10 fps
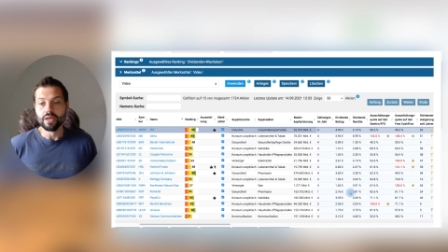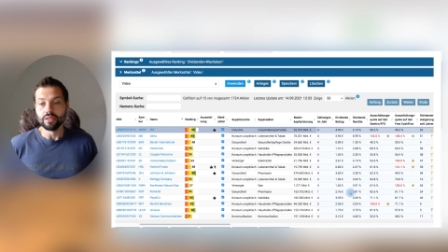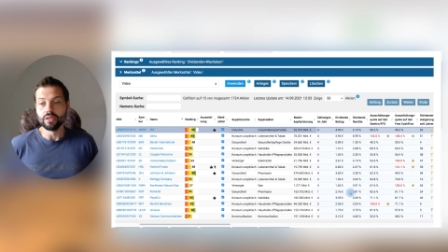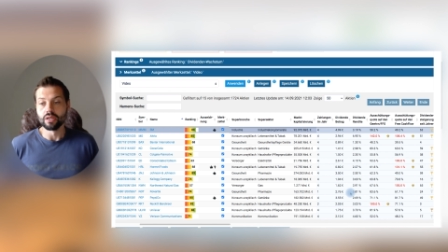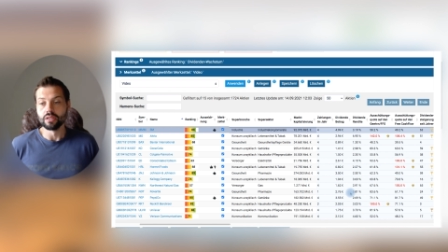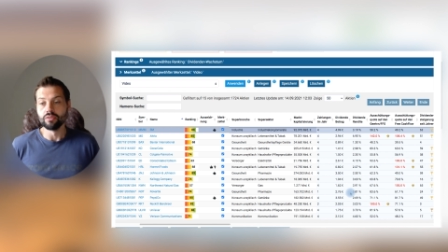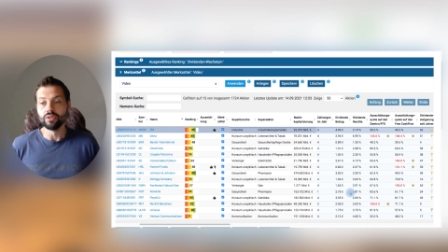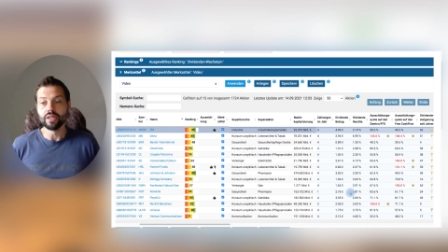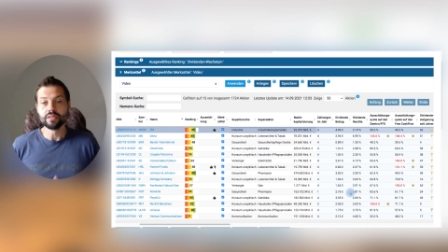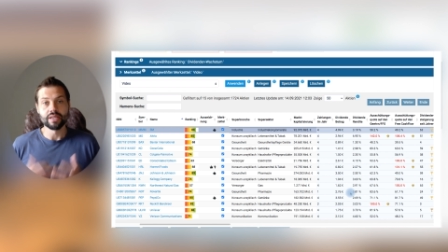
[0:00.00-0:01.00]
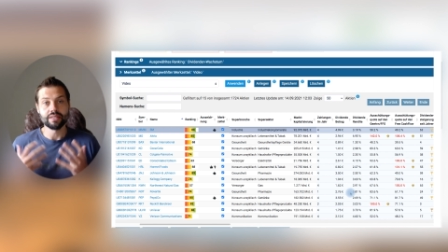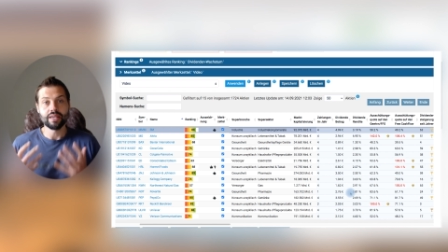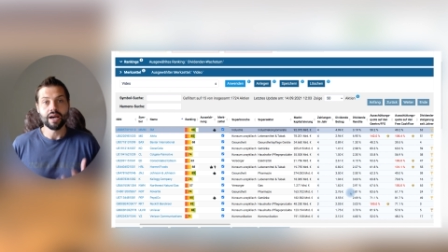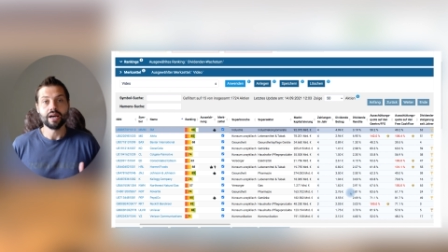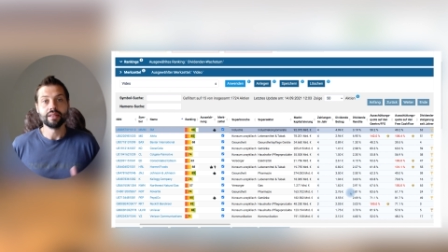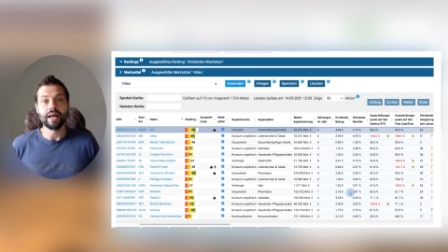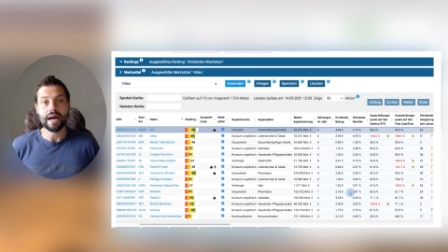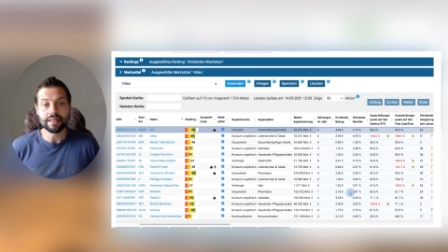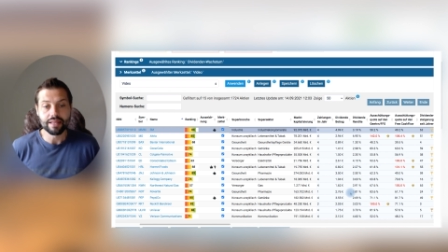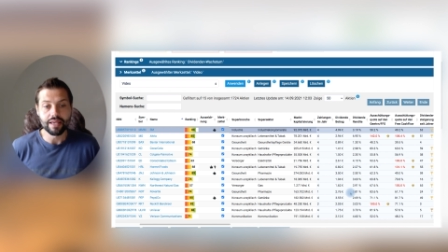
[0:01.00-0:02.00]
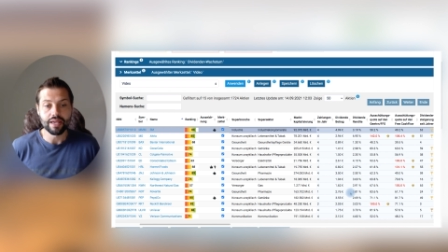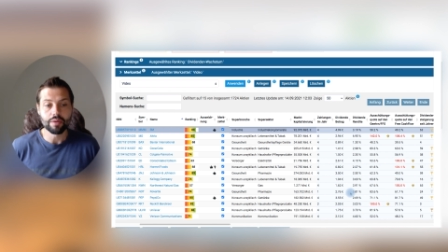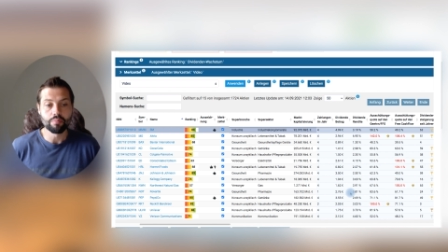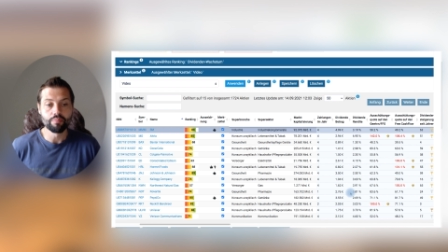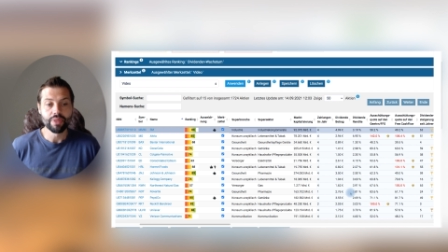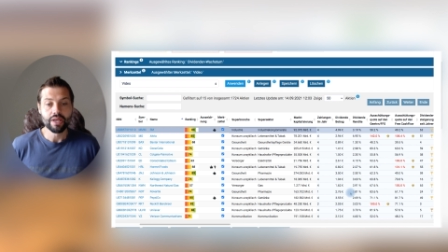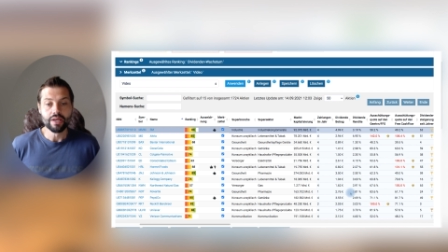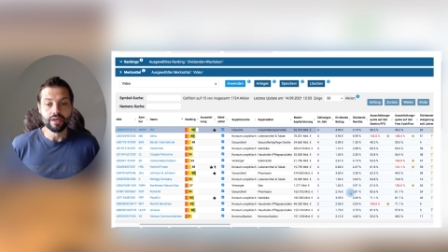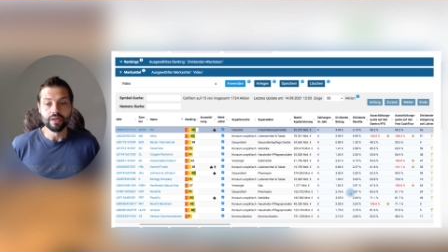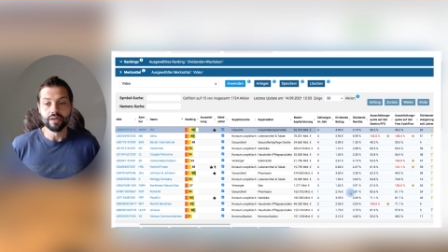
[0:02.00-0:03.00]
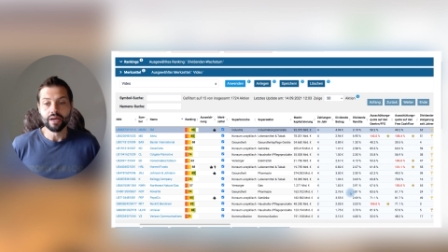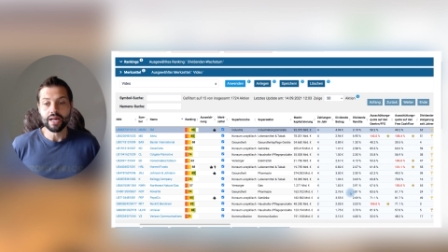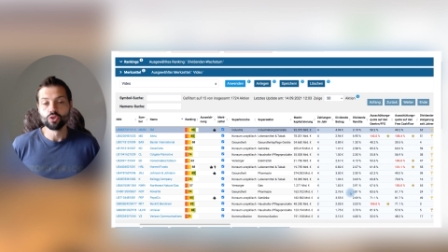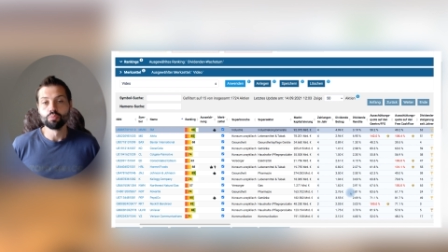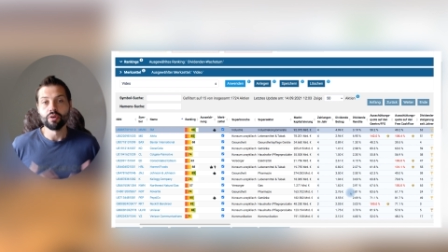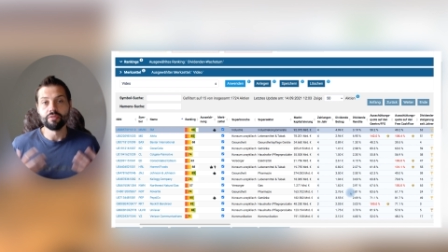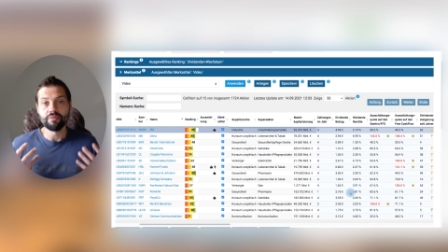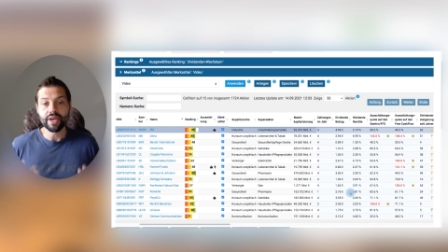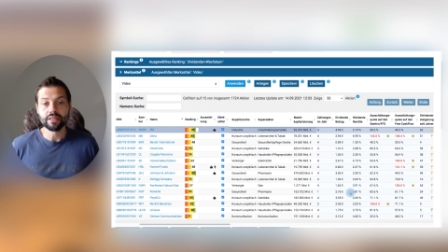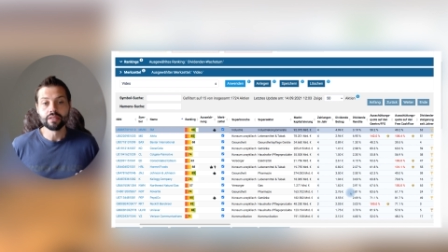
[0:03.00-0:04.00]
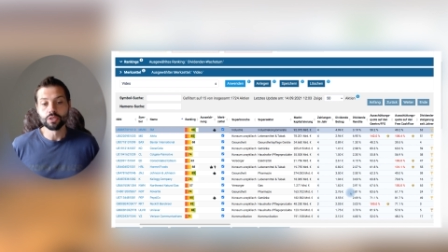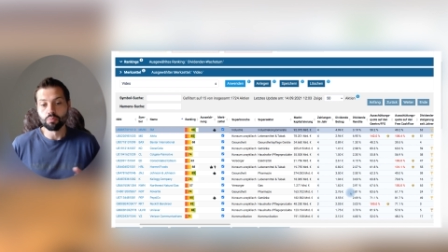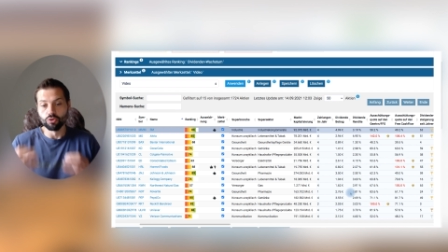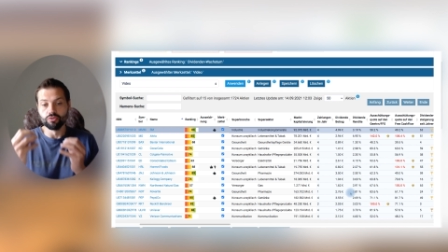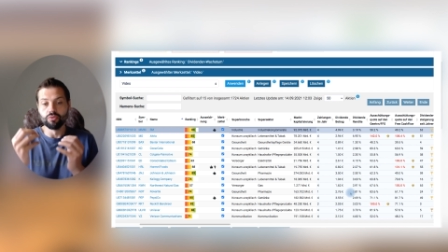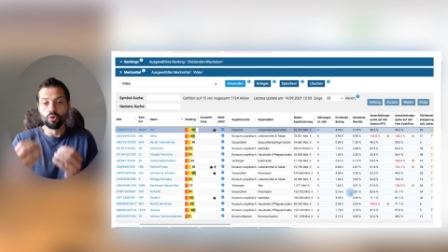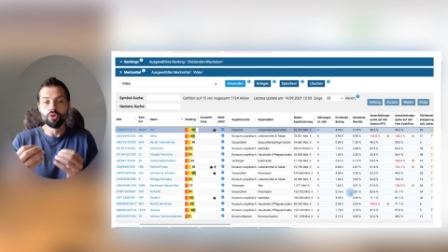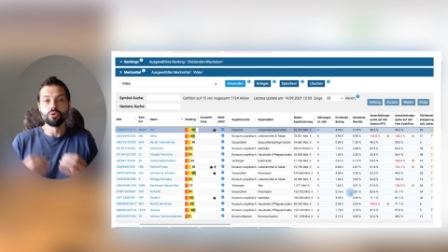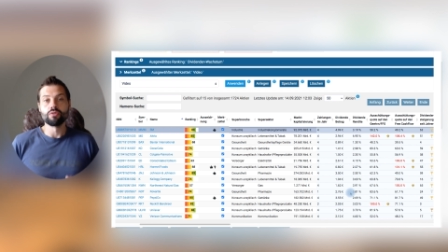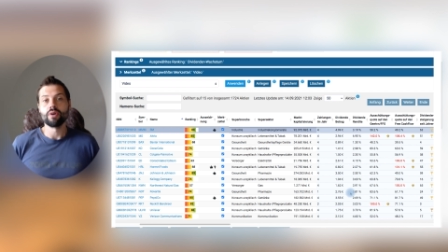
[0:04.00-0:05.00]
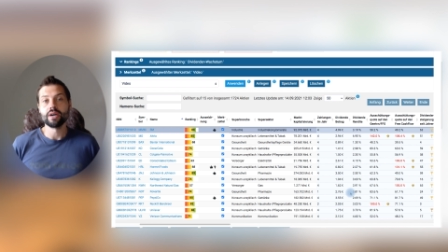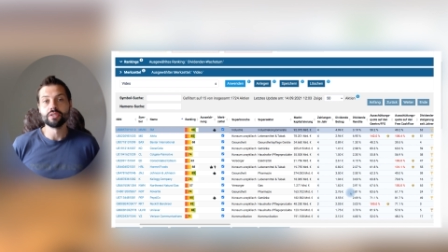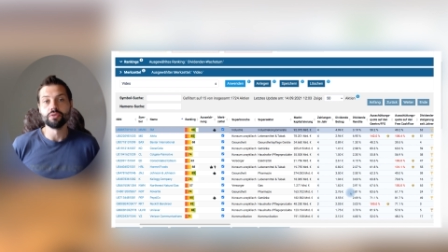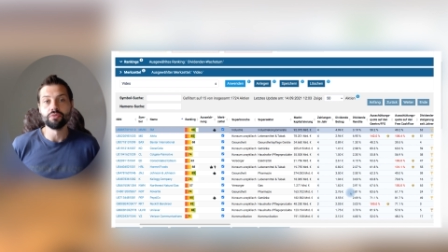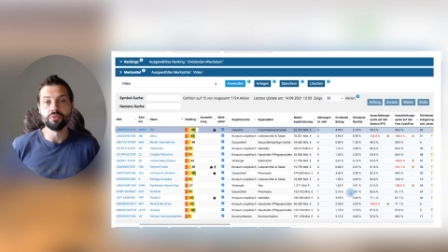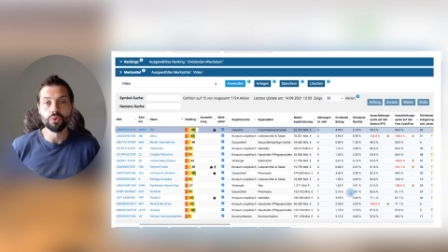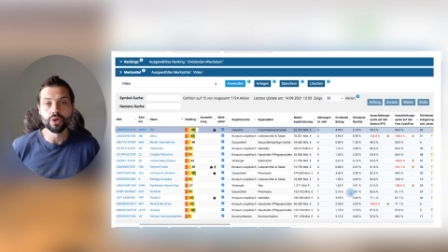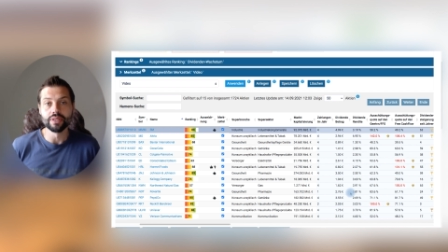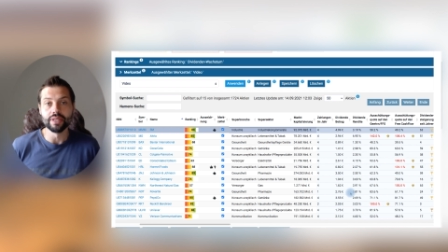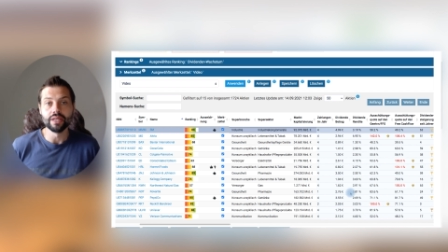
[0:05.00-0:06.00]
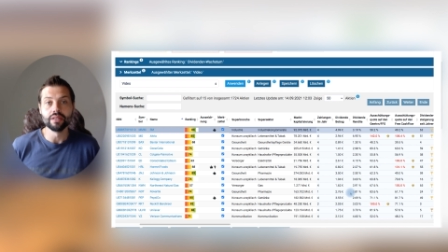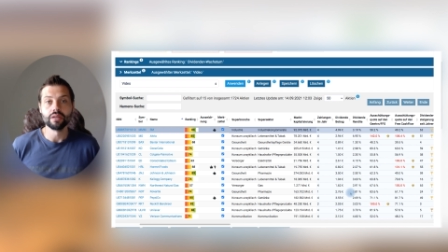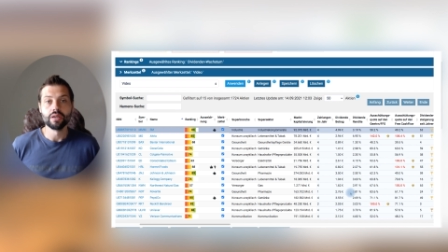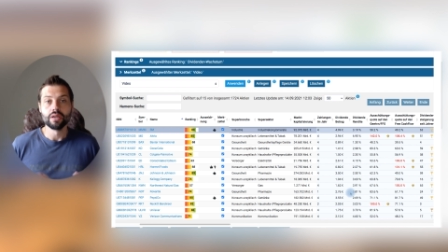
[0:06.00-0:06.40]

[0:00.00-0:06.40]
die ihre Dividende seit Jahren anheben. Äh, Also perfektes Portfolio quasi für den